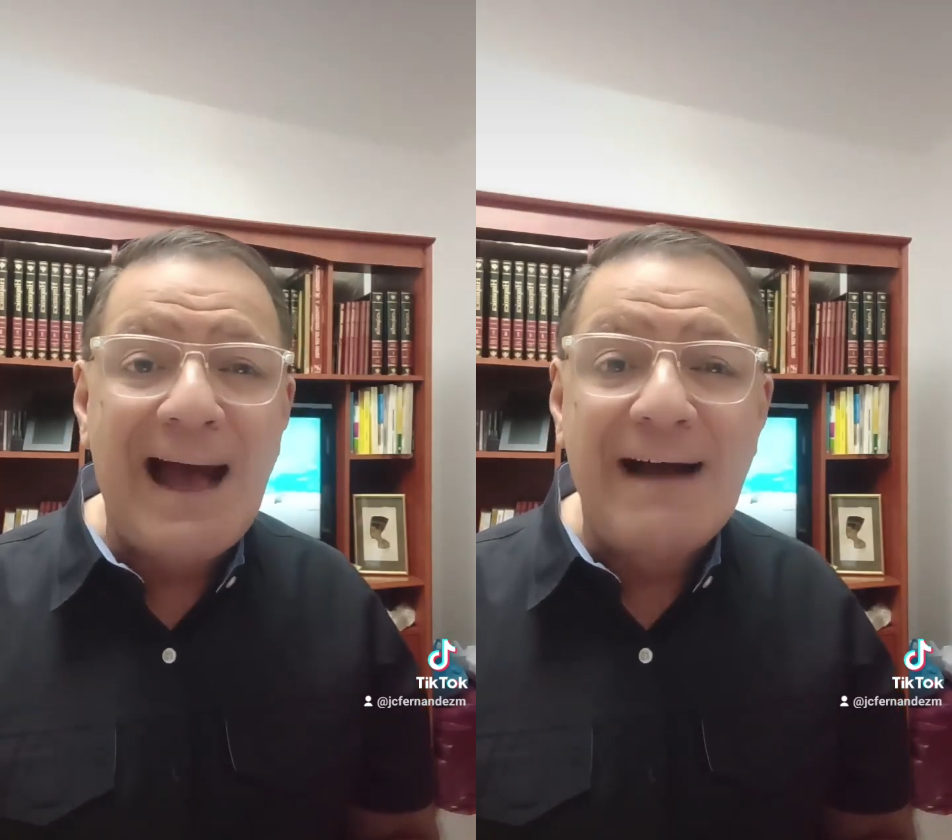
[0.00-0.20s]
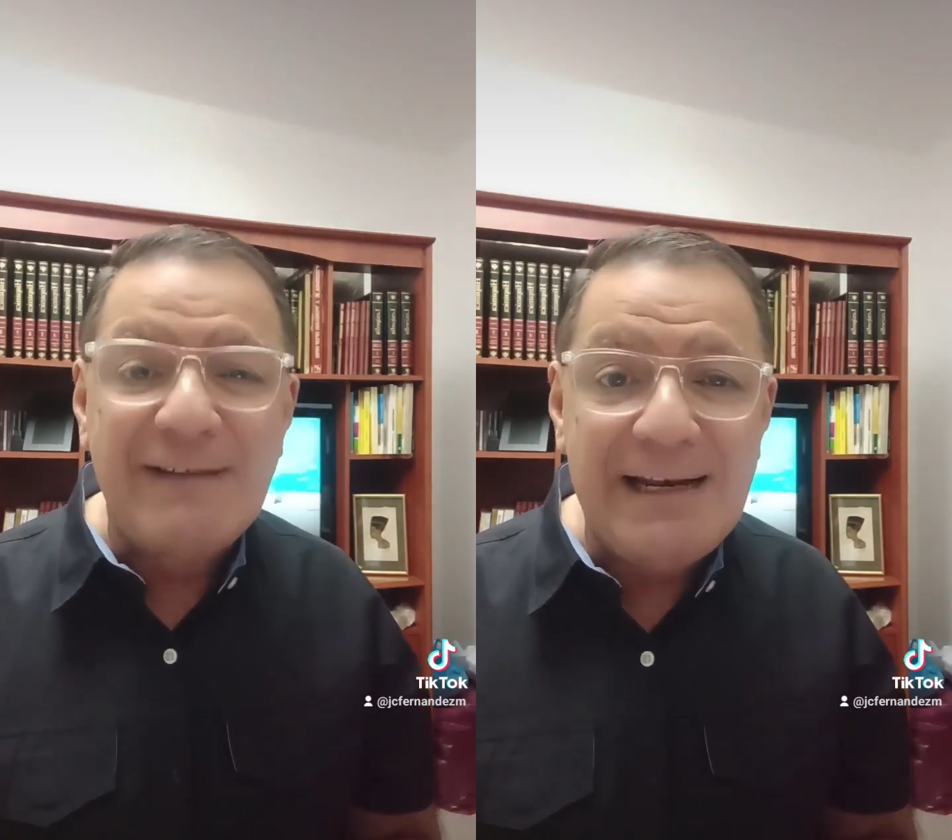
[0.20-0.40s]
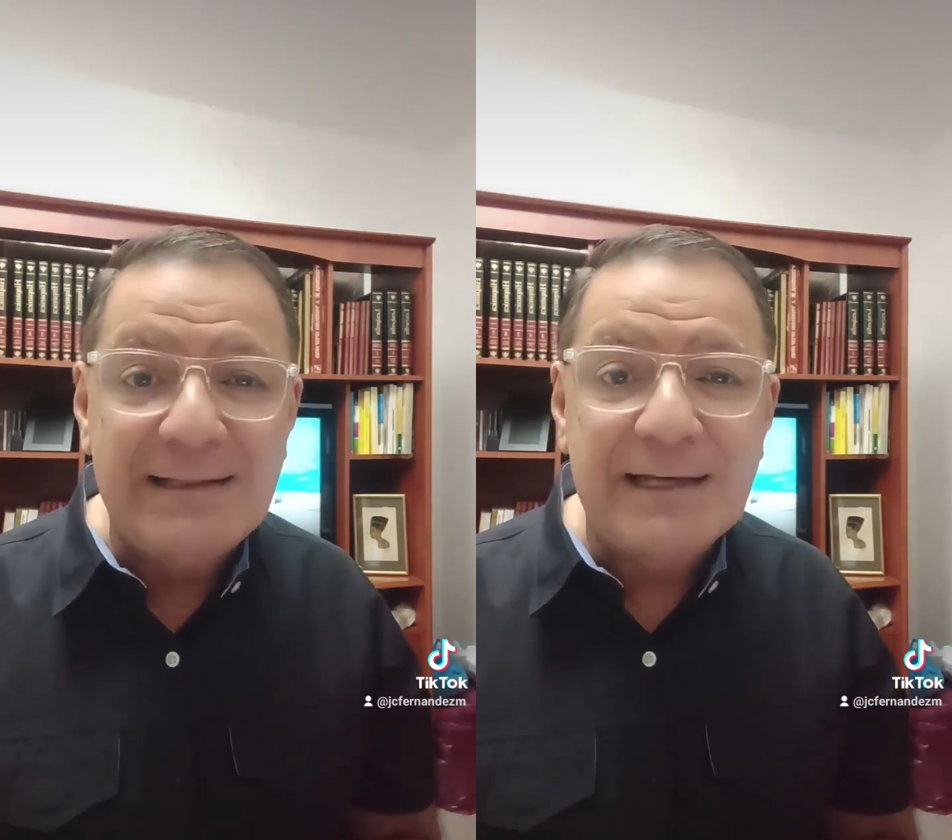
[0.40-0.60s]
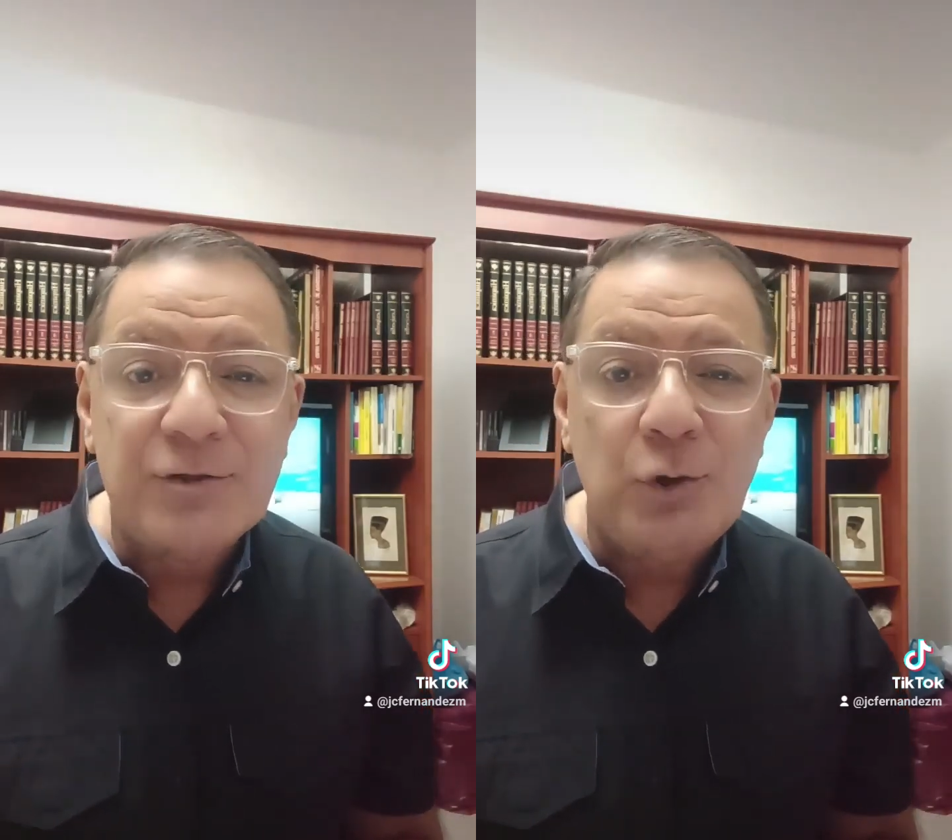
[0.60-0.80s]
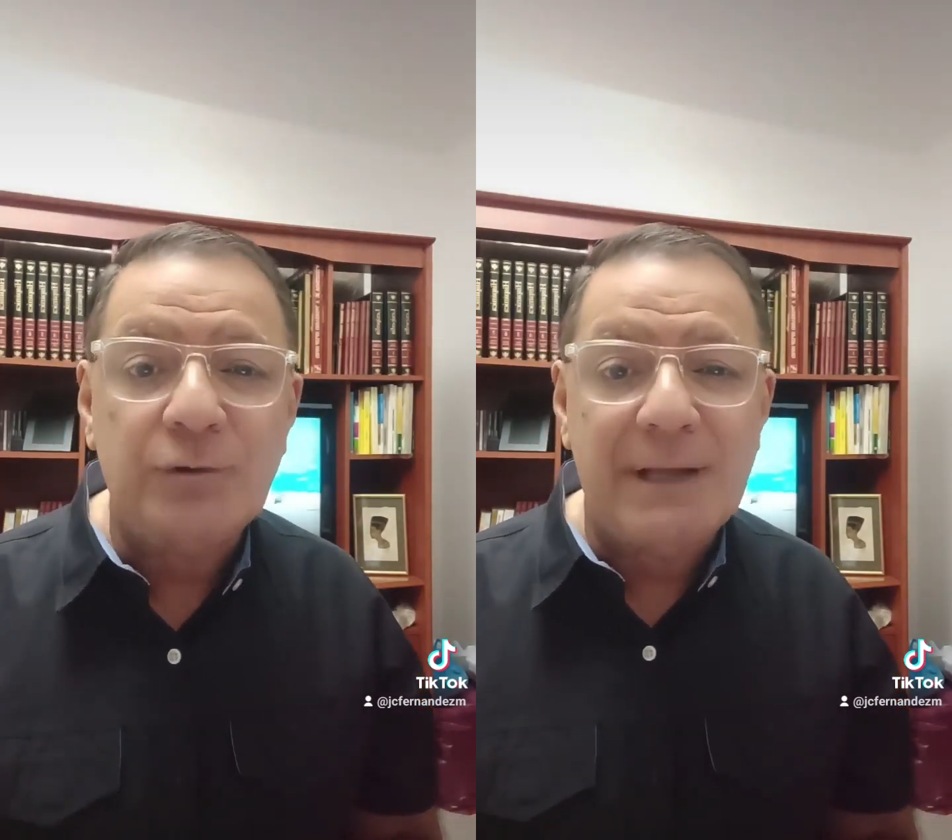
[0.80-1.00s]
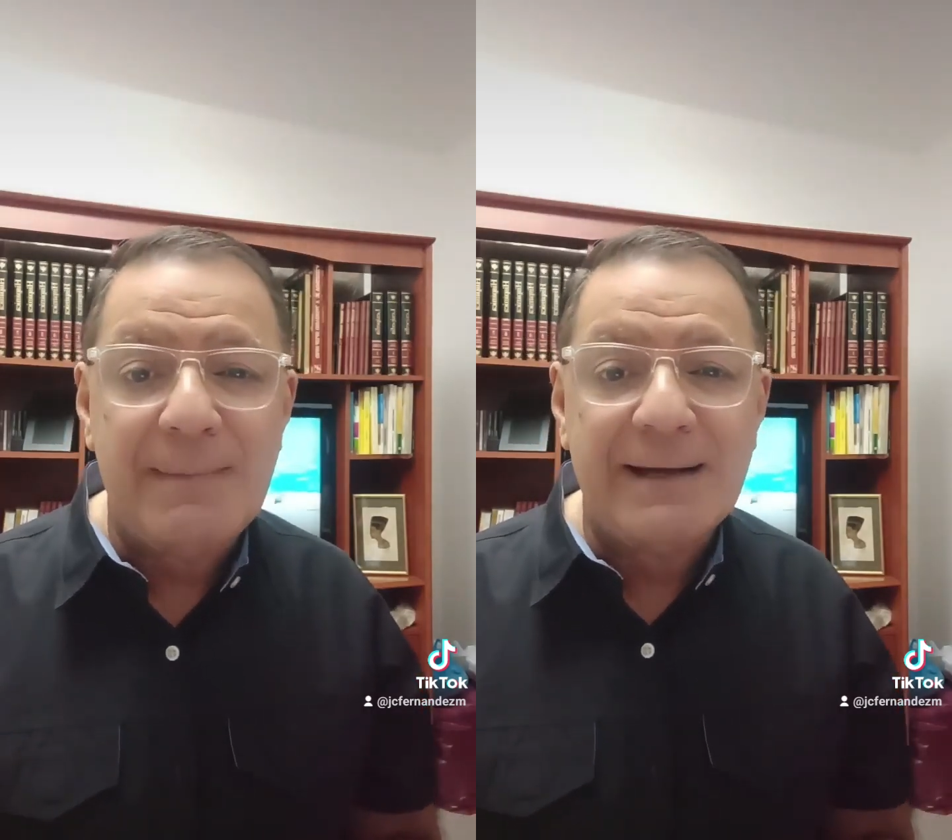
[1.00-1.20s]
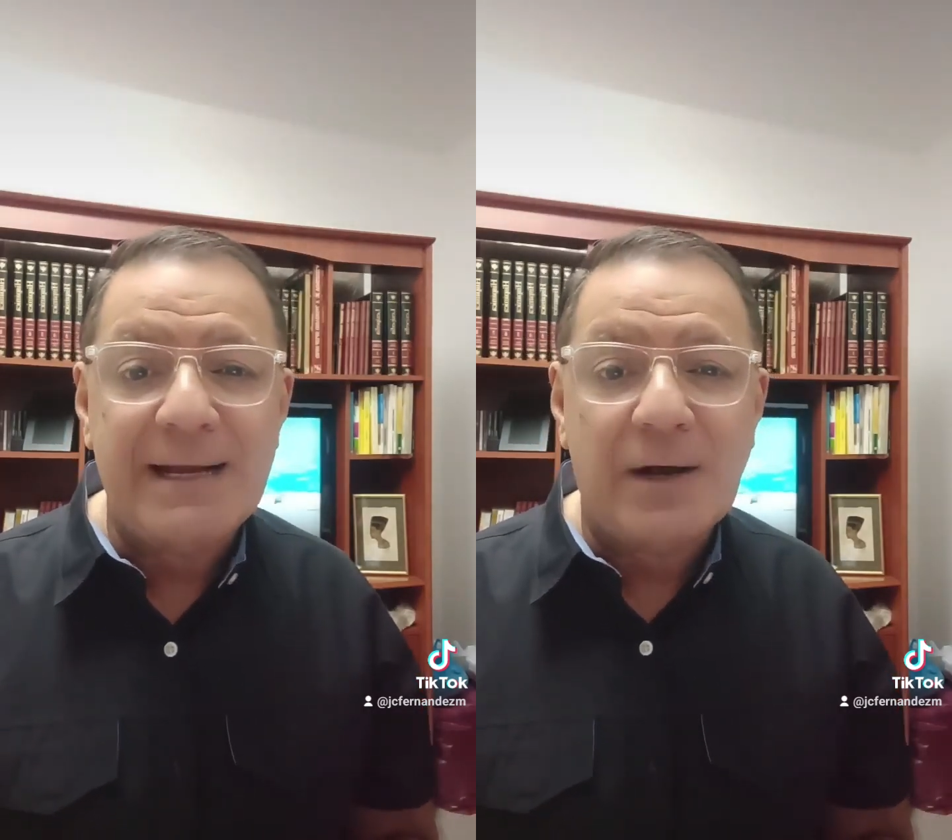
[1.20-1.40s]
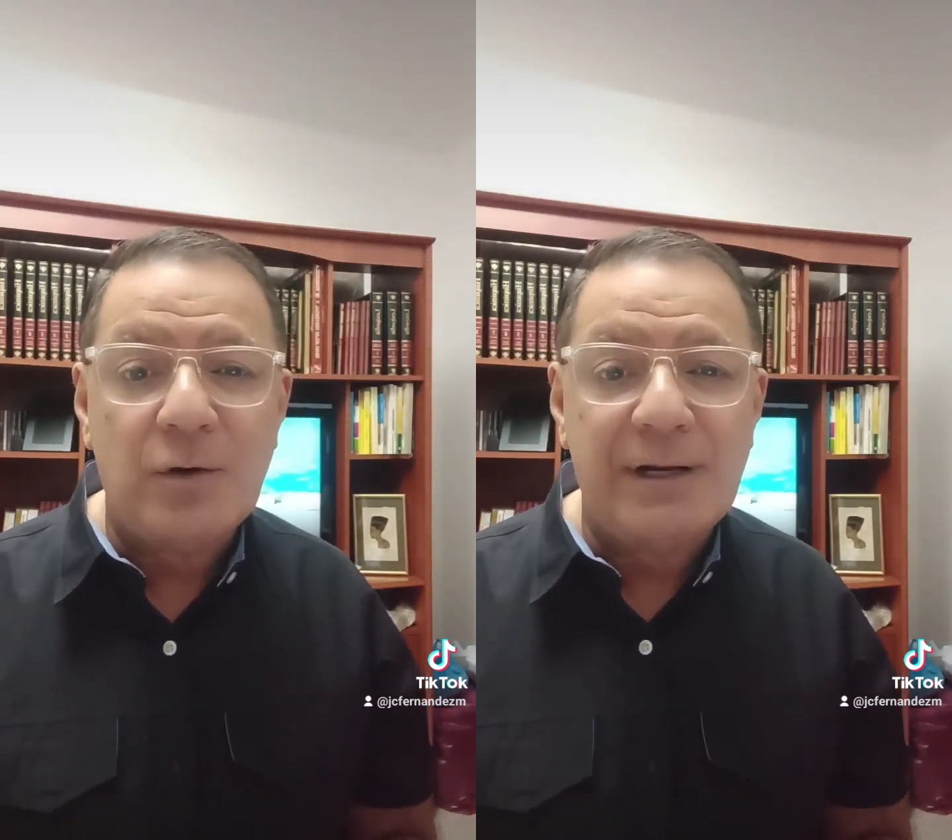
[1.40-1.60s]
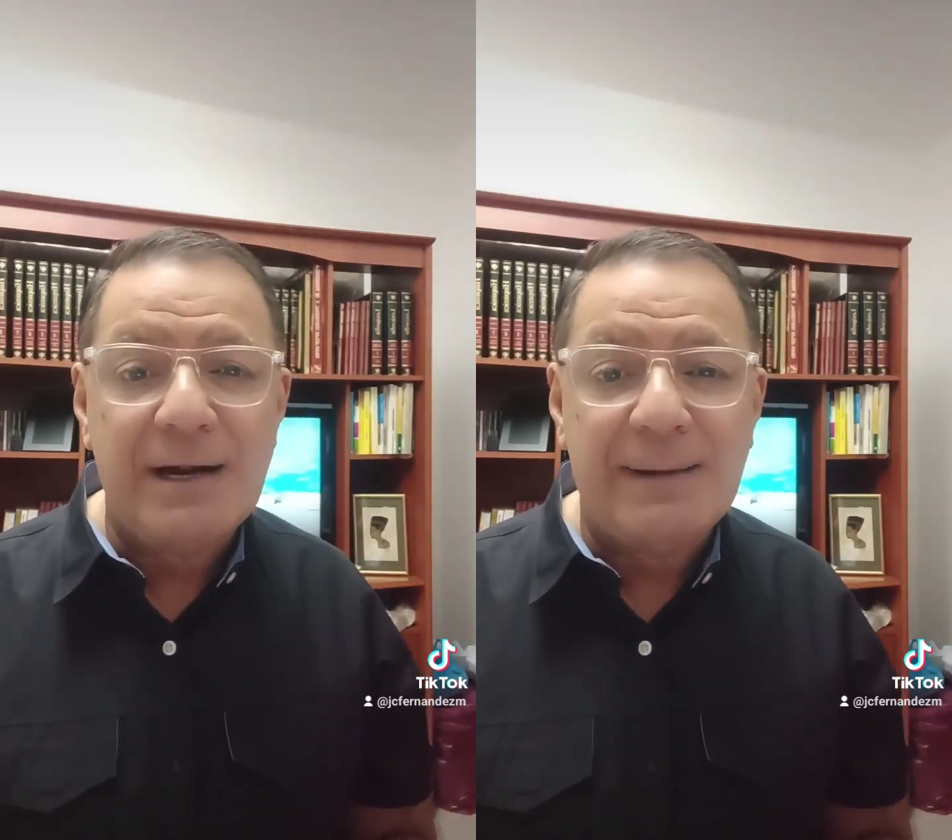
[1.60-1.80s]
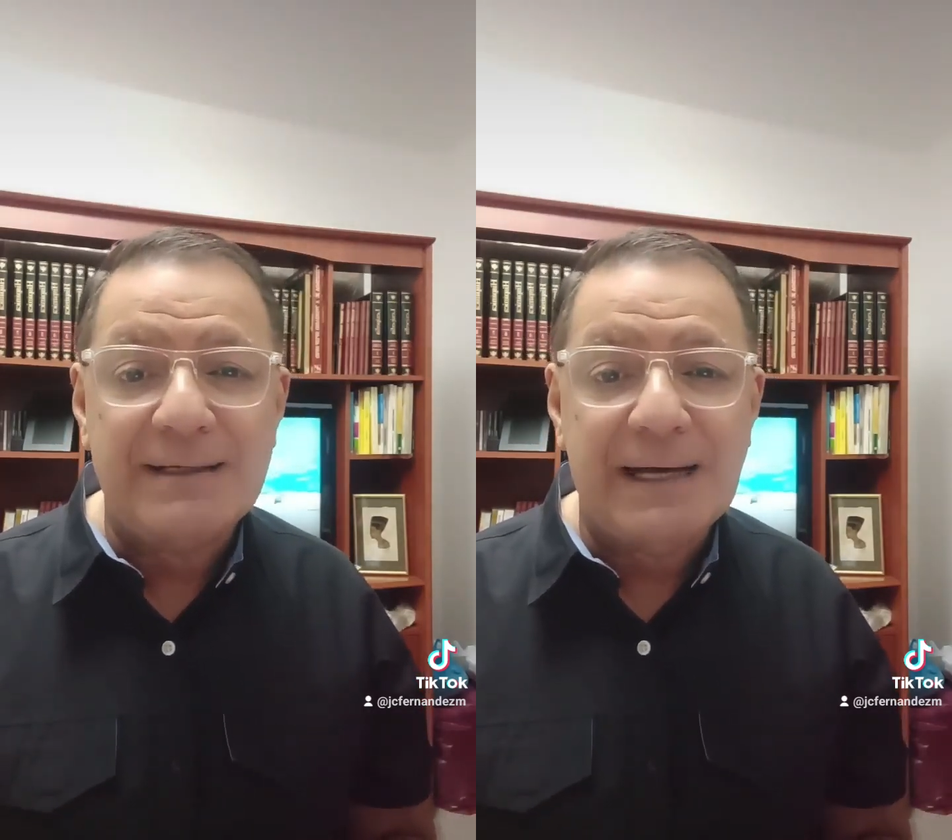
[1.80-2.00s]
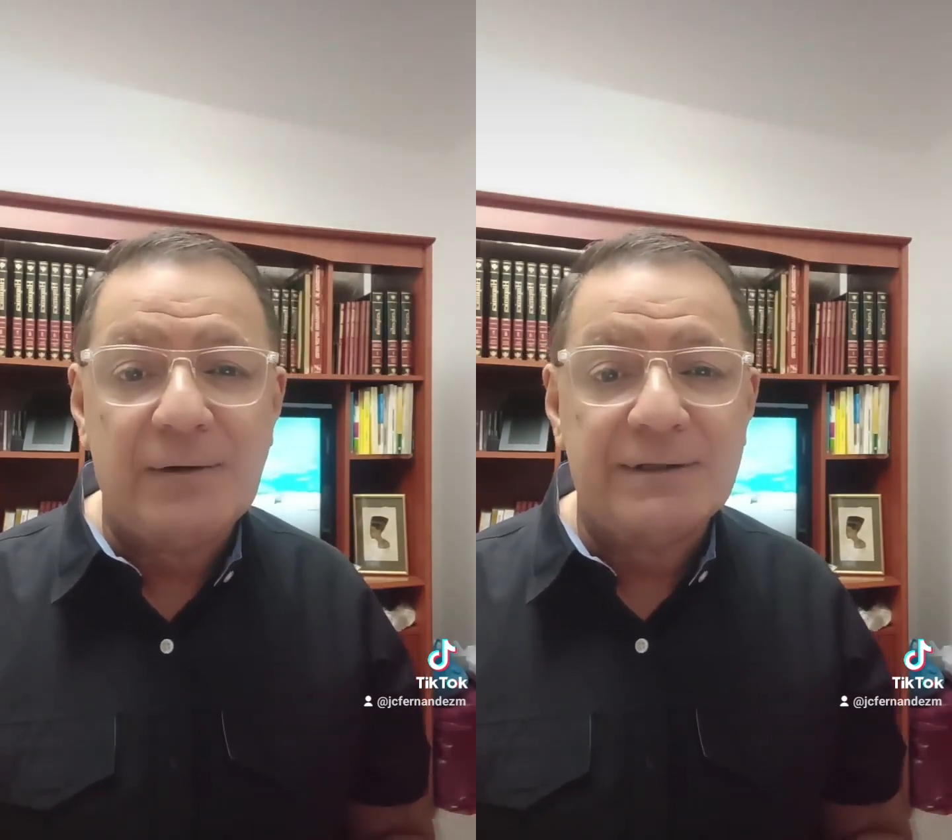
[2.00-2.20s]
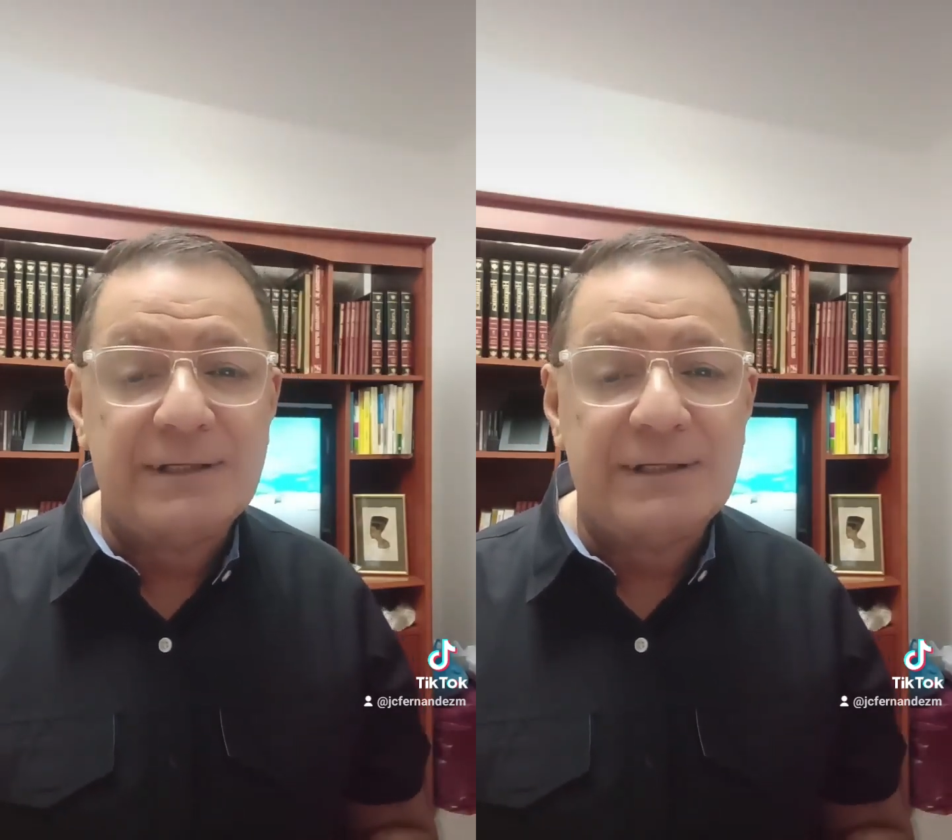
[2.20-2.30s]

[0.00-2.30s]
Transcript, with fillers: habilitación de María Corina Machado.